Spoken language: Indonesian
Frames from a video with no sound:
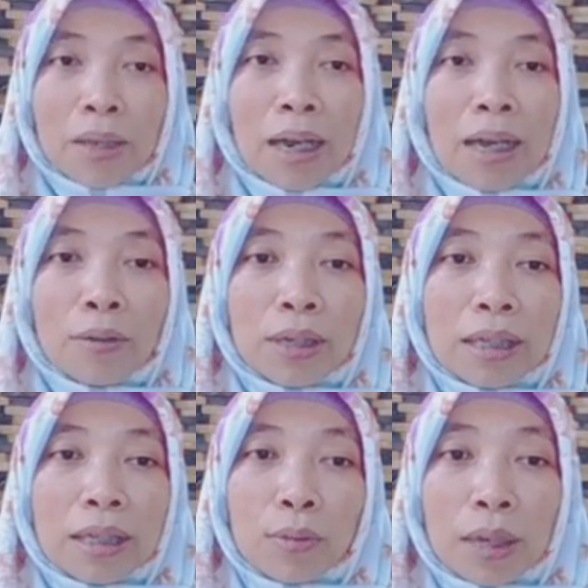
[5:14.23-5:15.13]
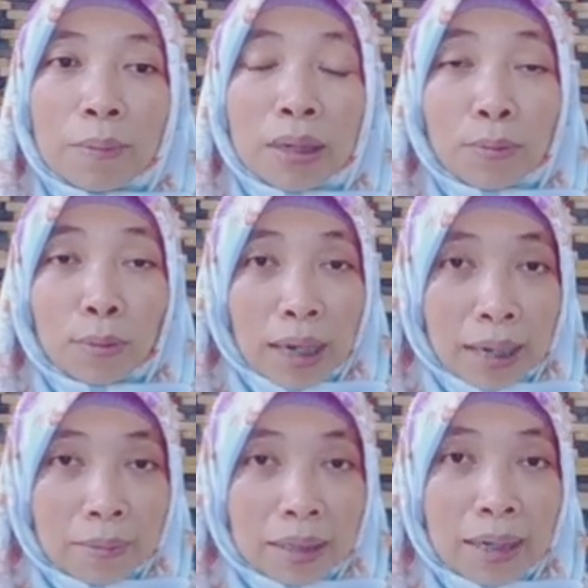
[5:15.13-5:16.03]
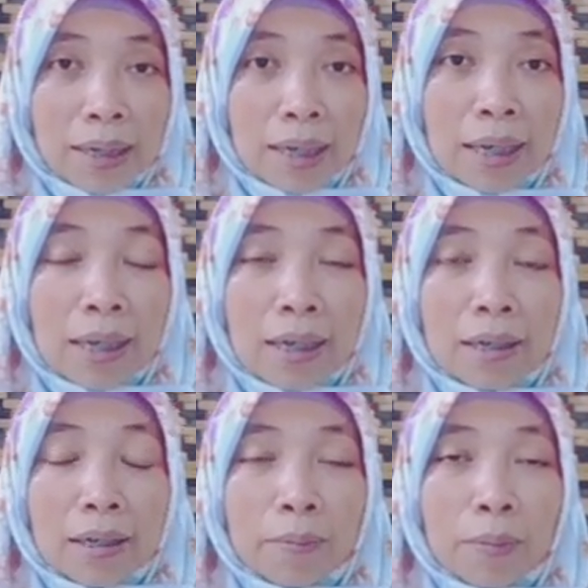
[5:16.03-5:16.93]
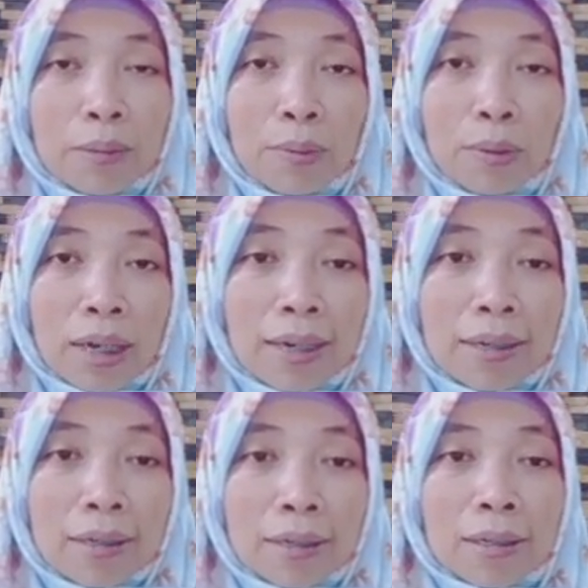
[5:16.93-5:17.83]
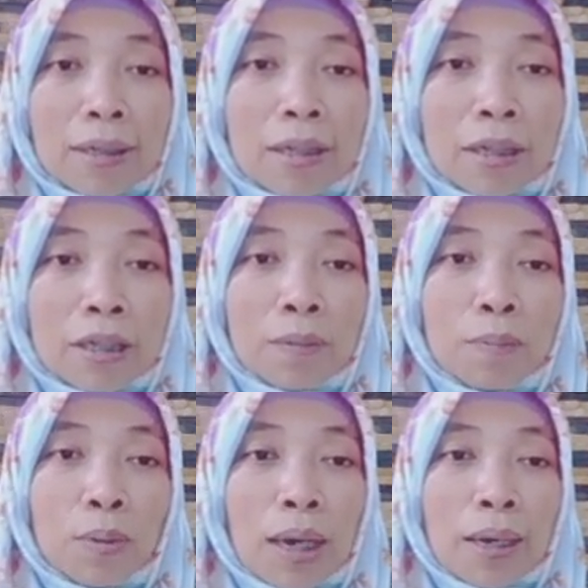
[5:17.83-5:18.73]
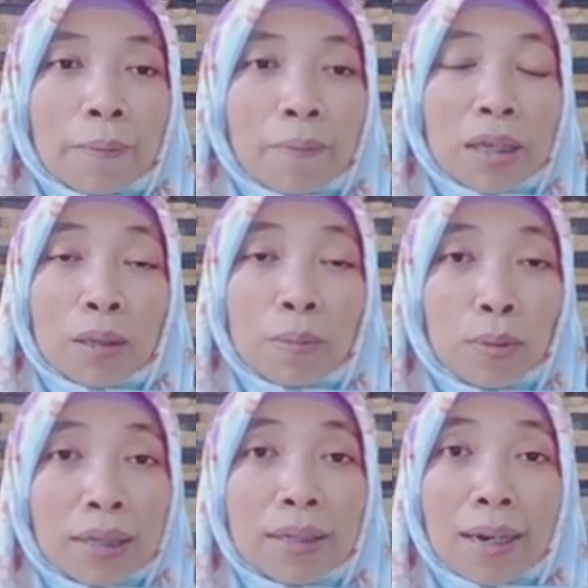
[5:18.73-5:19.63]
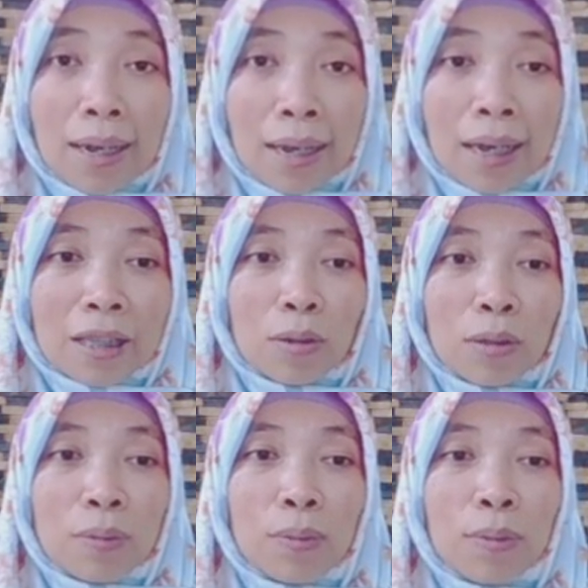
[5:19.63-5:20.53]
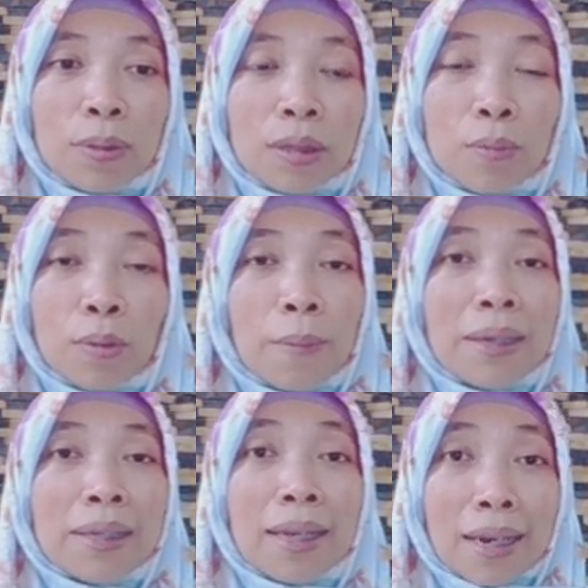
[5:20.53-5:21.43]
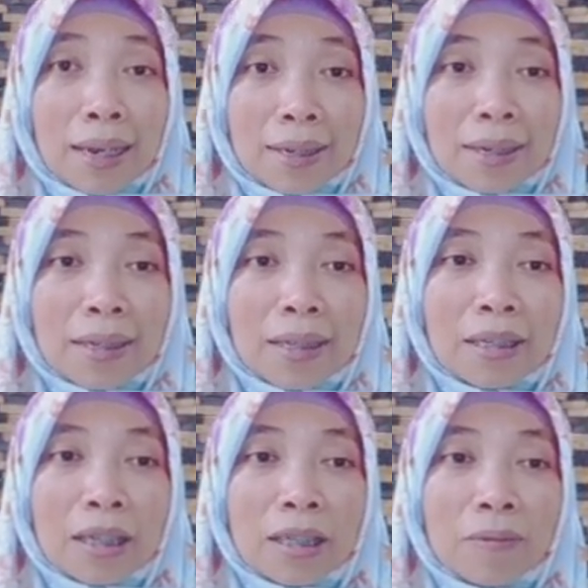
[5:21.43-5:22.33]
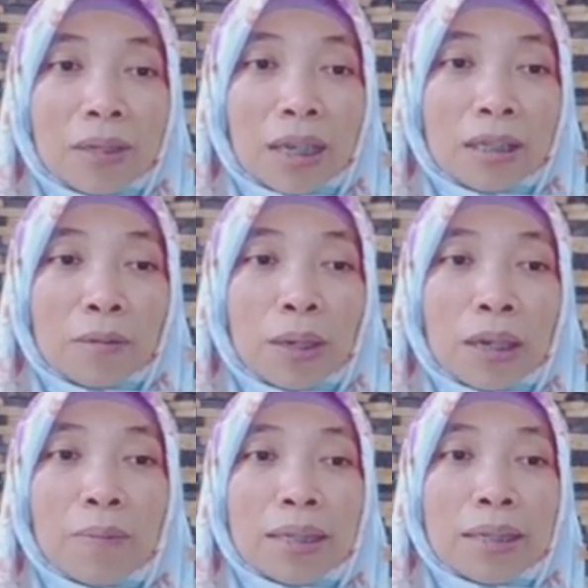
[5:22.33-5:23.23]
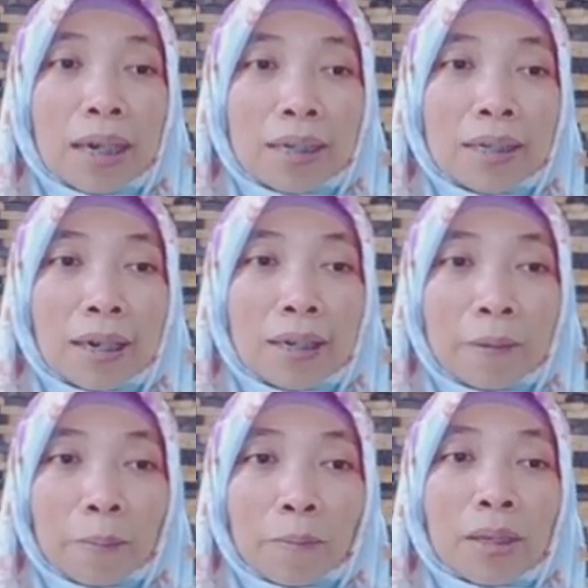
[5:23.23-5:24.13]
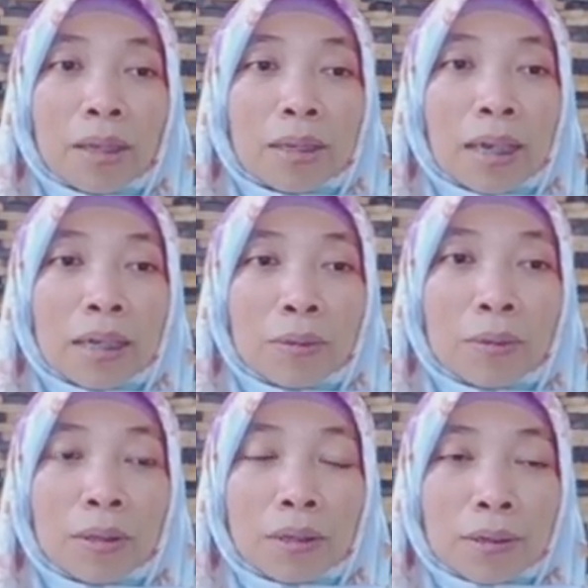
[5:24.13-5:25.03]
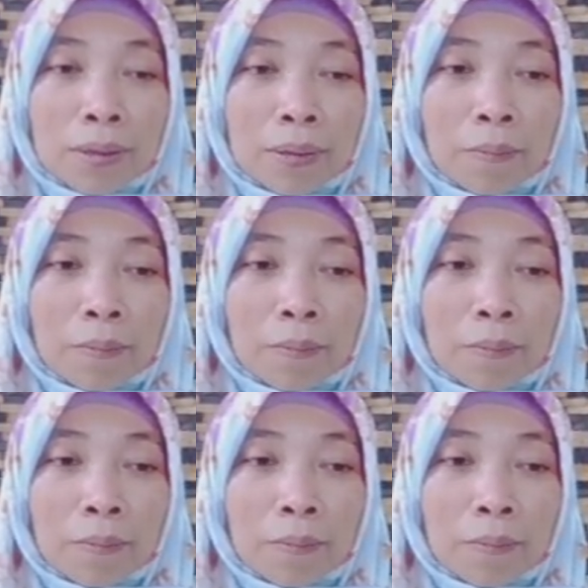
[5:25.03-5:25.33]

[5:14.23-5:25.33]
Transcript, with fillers: Kalau kita sudah menemukan, misalnya uh, menemukan uh, sebuah sebuah celah atau sebu, sebuah masalah yang kita justifikasi sebagai masalah dari dari uh,